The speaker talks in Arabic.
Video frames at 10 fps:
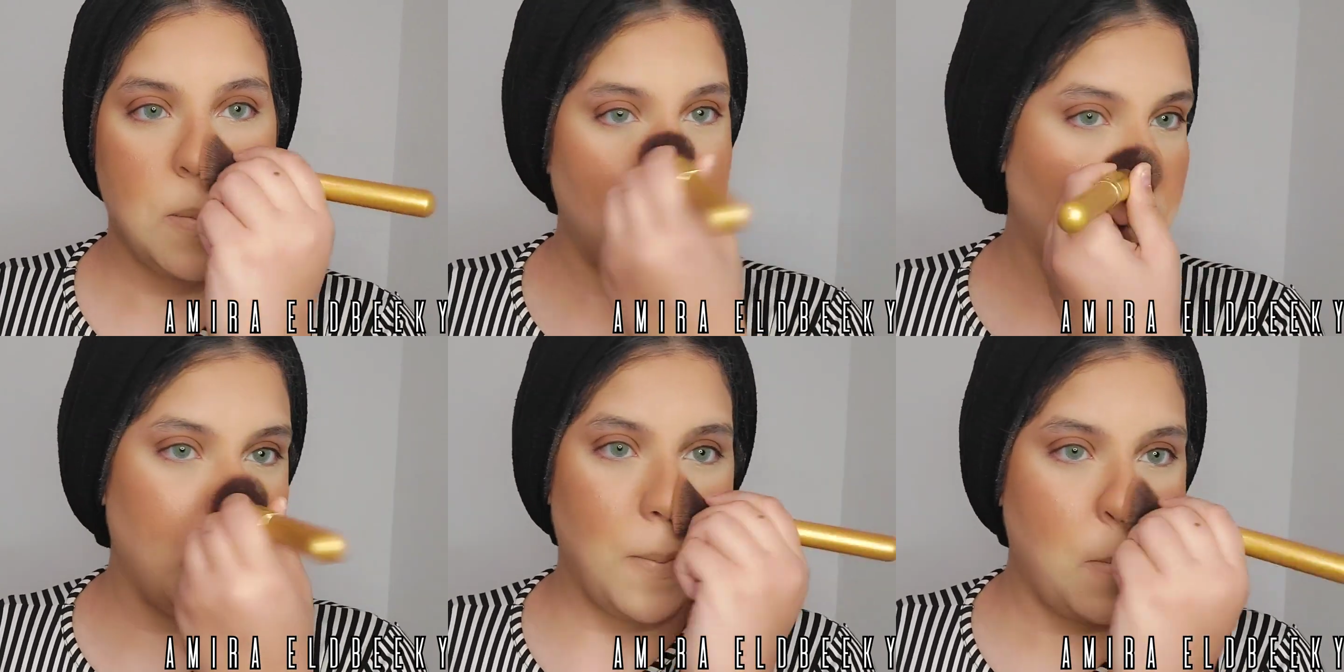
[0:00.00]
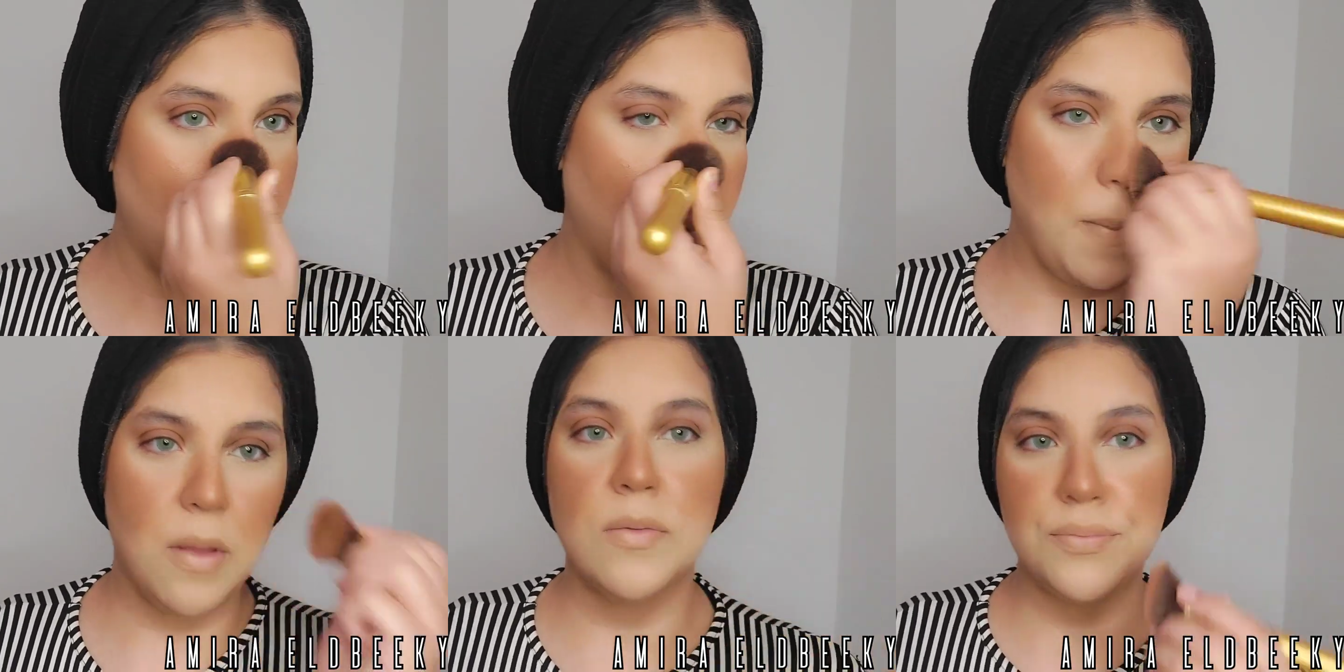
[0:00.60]
كاني حاطه
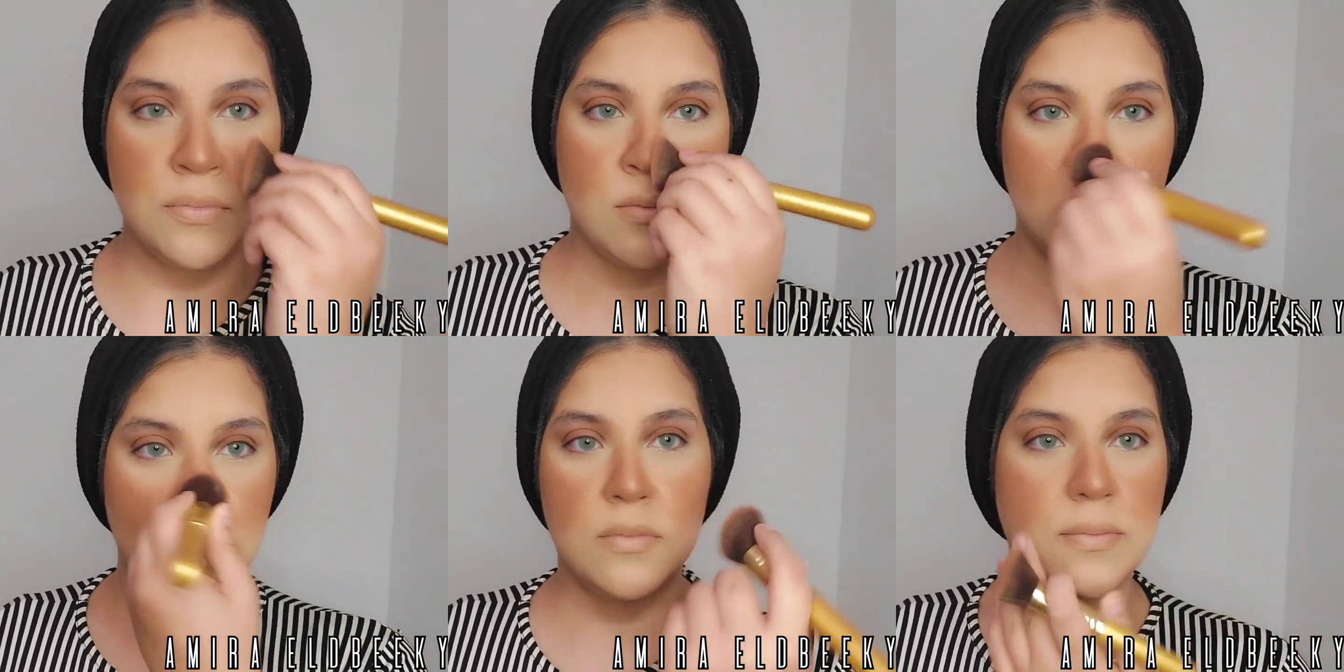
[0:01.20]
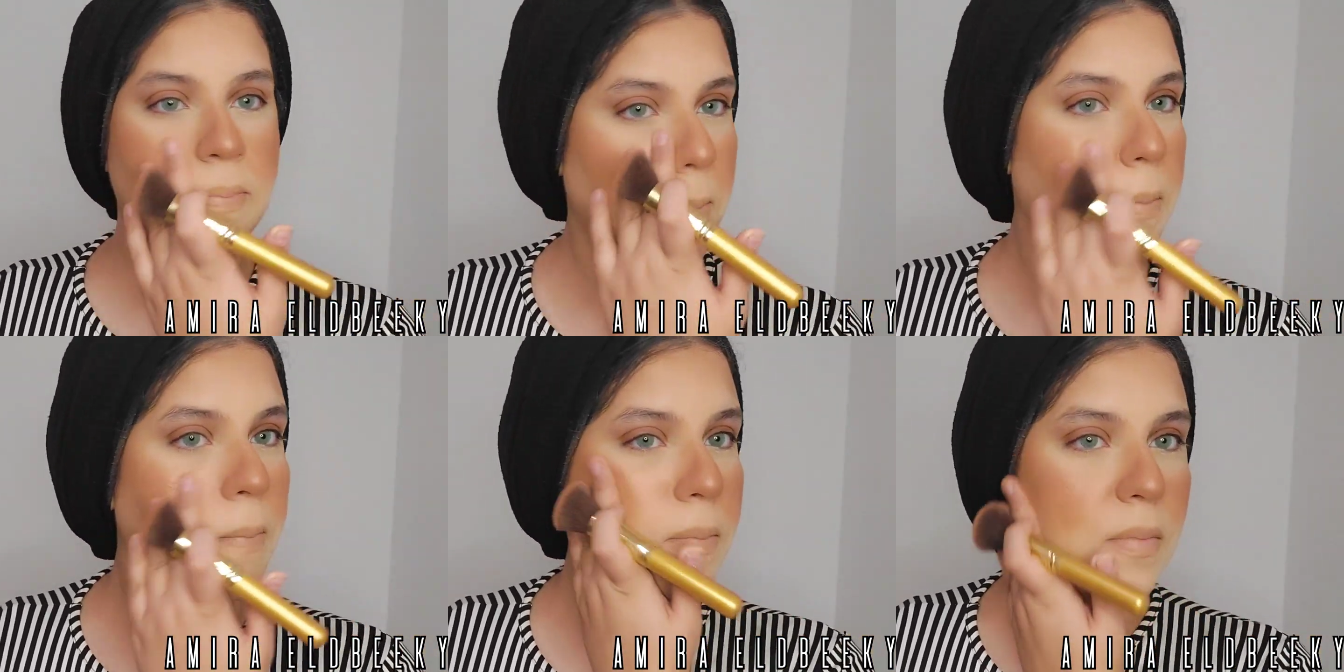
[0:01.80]
هايلايتر بس هي عشان فيها
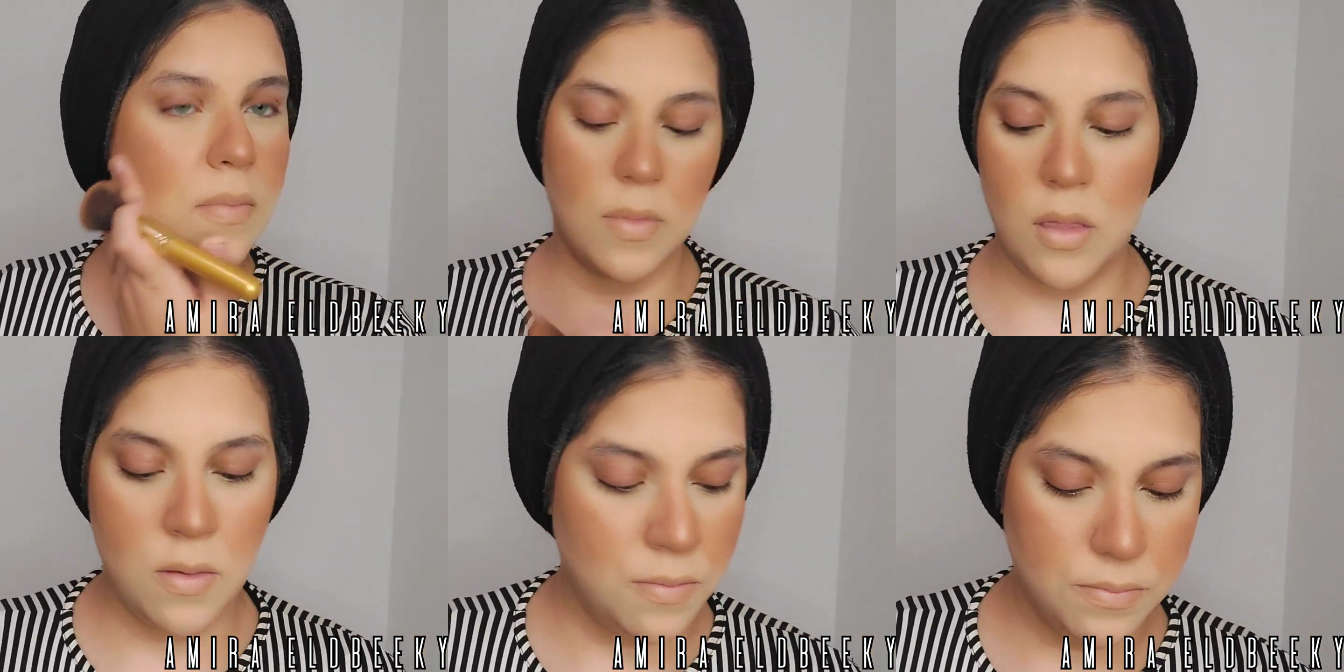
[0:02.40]
شيمر شويه